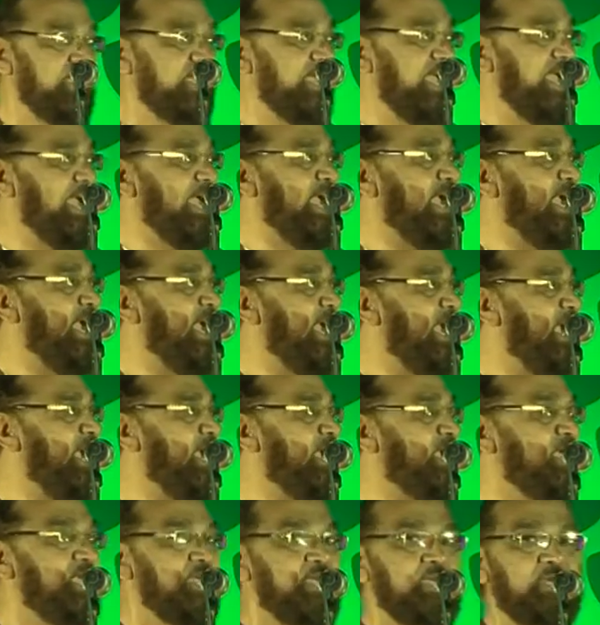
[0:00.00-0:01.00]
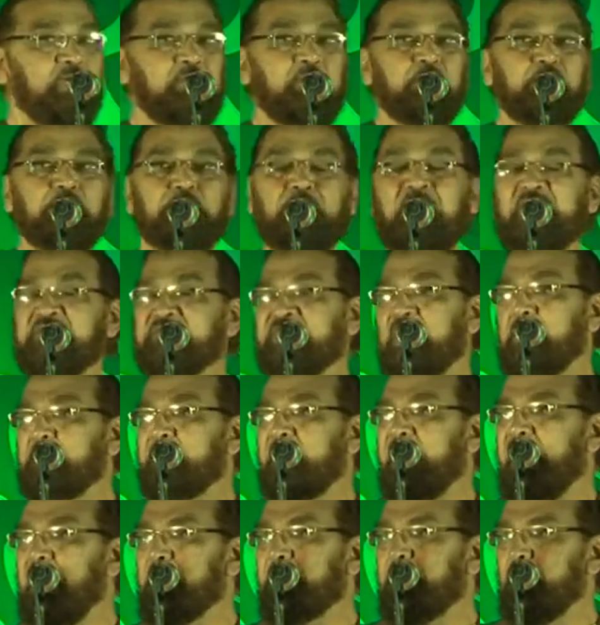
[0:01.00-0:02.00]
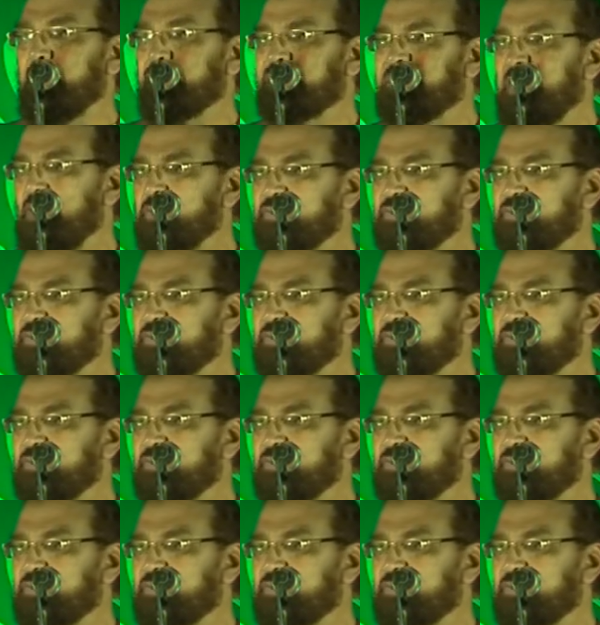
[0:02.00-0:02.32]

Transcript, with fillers: के मंजिल पे ना पहुंचे